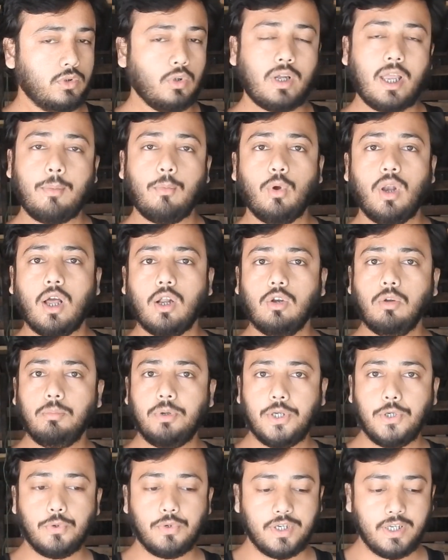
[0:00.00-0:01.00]
তো কেমন লাগলো
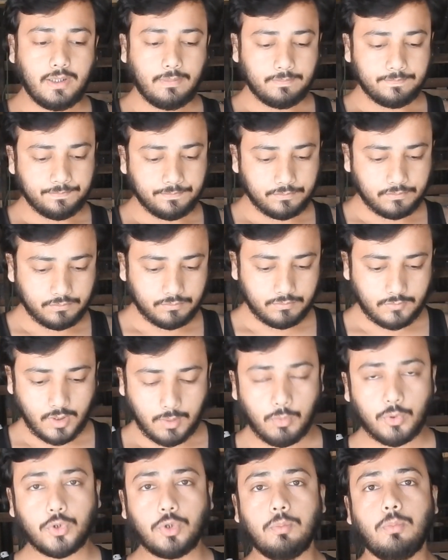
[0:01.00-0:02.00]
ভিডিওটি
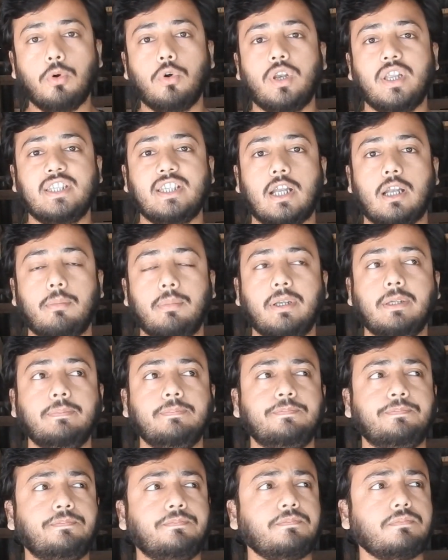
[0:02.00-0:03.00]
মন্তব্য করে জানাবেন
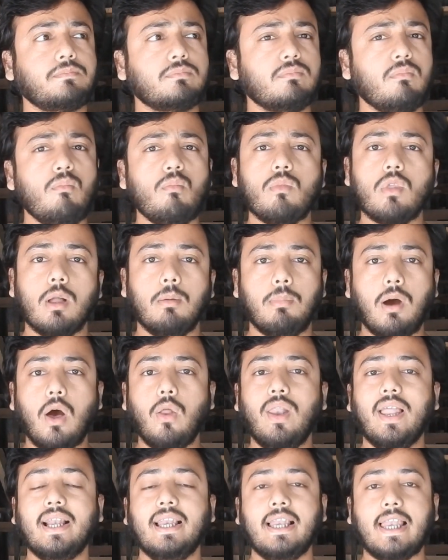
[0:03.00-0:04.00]

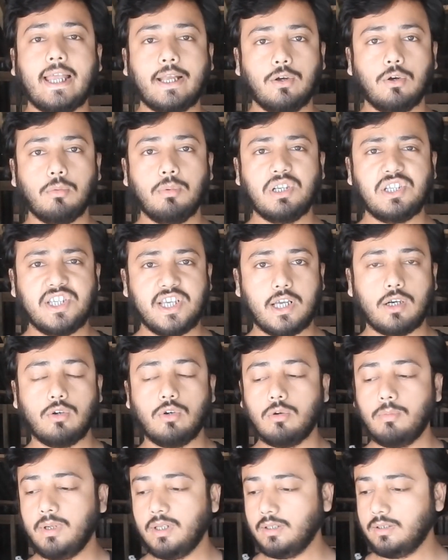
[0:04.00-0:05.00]
ভালো লাগলে লাইক করবেন শেয়ার
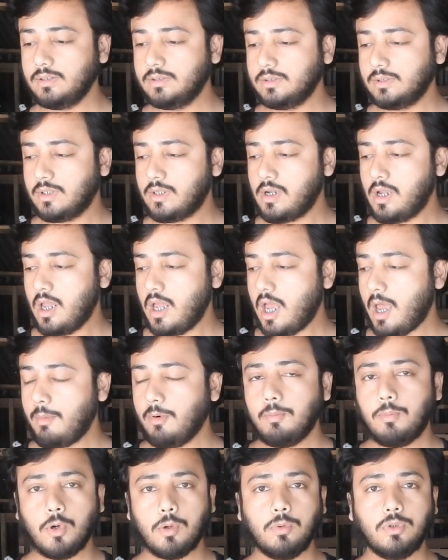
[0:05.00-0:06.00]
করবেন
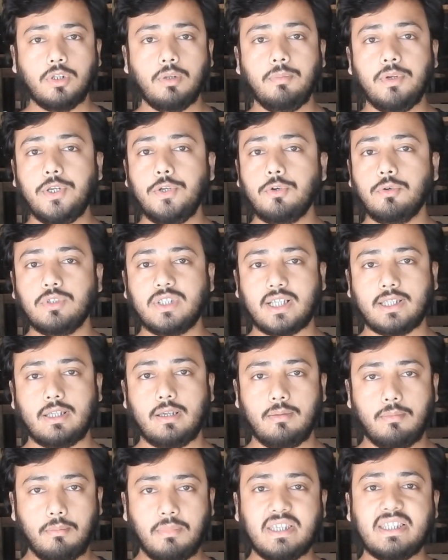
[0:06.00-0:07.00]
এবং পরবর্তী ভিডিও
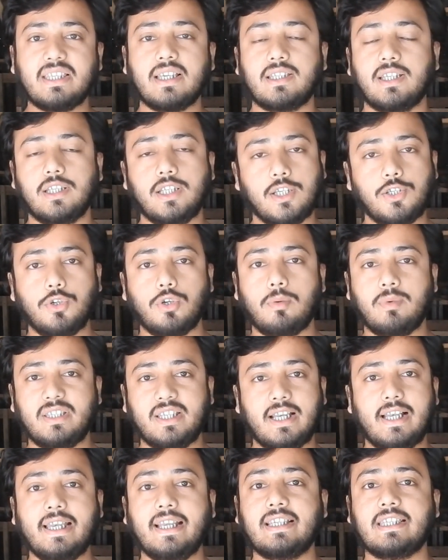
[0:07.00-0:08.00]
যাতে মিস না যায় জন্য
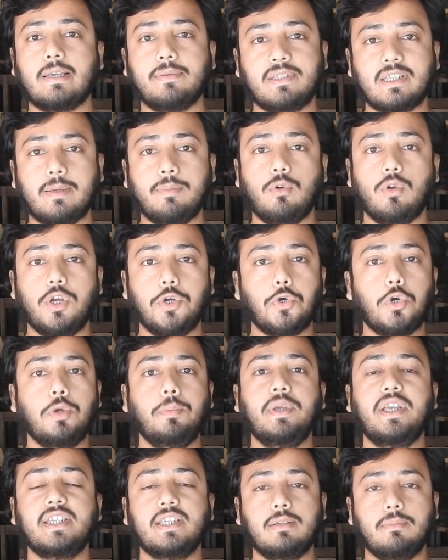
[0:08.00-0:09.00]
আমার চ্যানেলটিকে সাবস্ক্রাইব করে
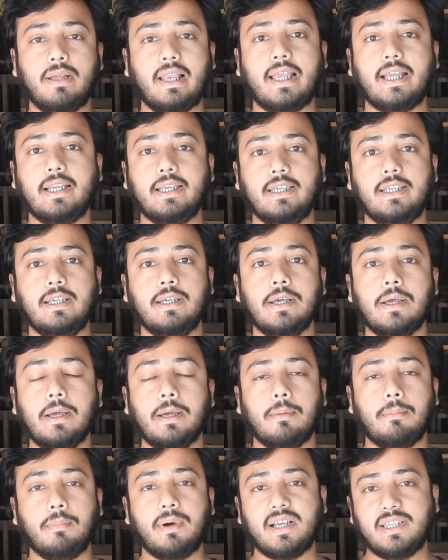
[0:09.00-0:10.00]
নোটিফিকেশন বেলাইকনটি
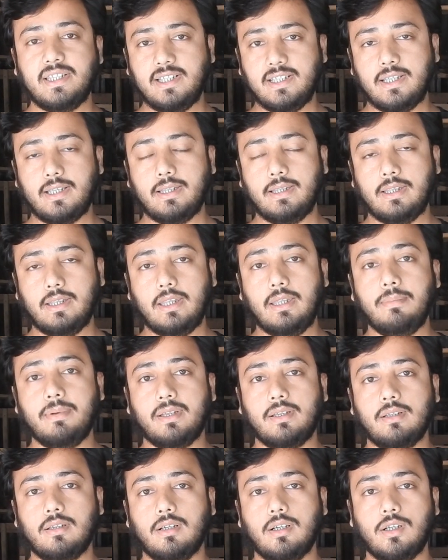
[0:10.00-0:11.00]
বাজিয়ে
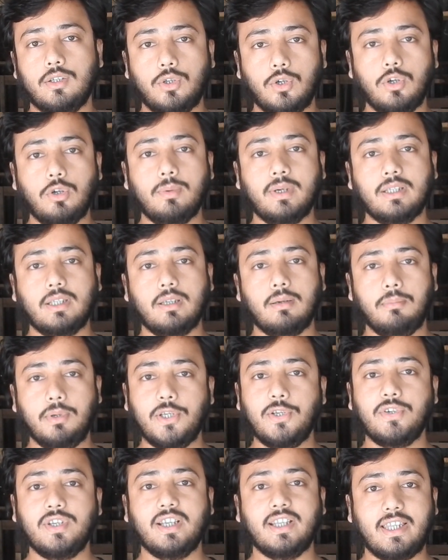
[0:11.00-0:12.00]
দিবেন ধন্যবাদ
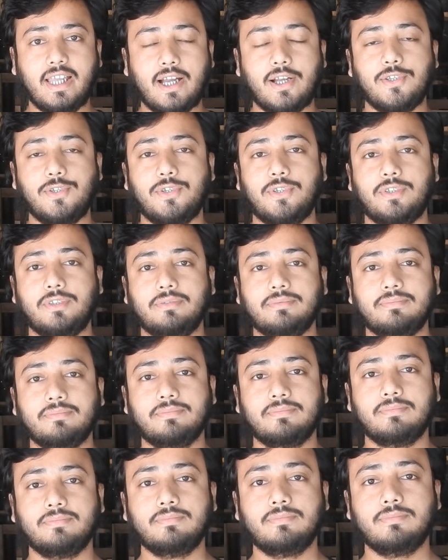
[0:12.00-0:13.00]
ভিডিওটি দেখার জন্য
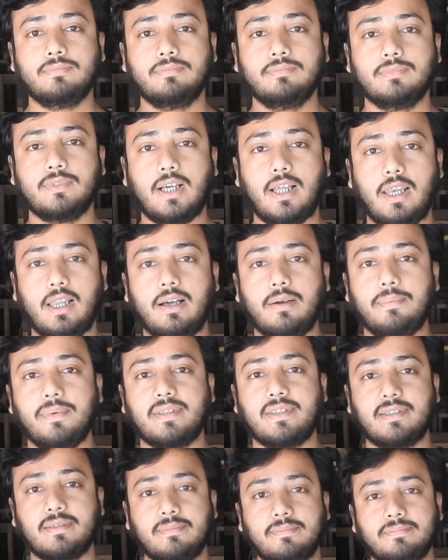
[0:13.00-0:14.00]
আল্লাহ
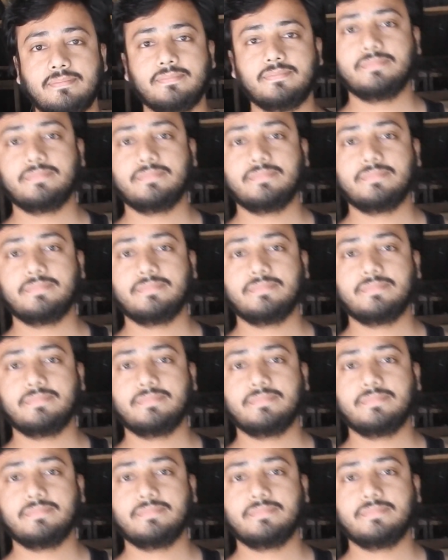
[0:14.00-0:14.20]
হাফিজ